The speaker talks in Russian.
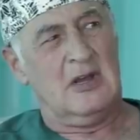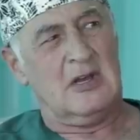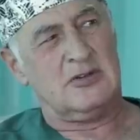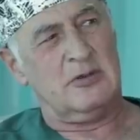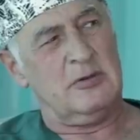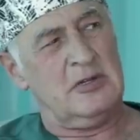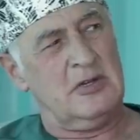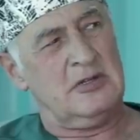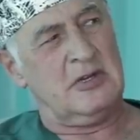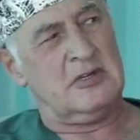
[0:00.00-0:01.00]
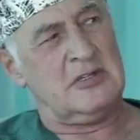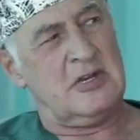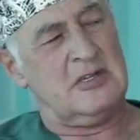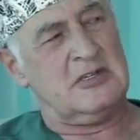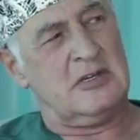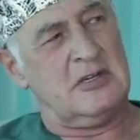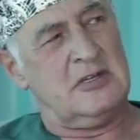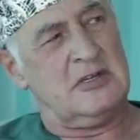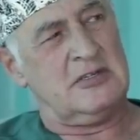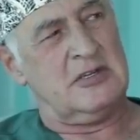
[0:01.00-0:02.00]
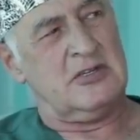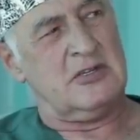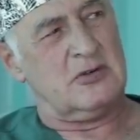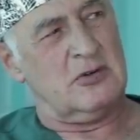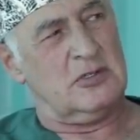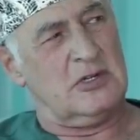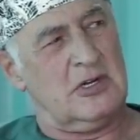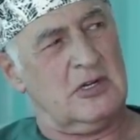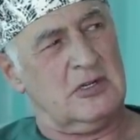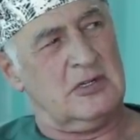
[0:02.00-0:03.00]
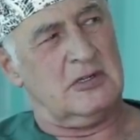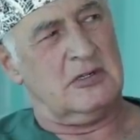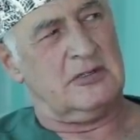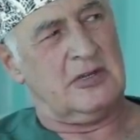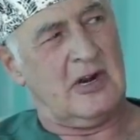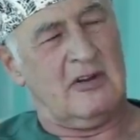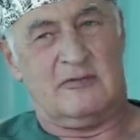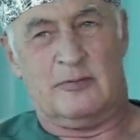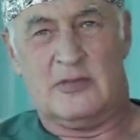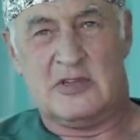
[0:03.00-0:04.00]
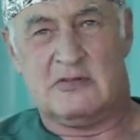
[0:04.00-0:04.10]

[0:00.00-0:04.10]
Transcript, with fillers: Особенно это касается, конечно, тяжелых э, травм,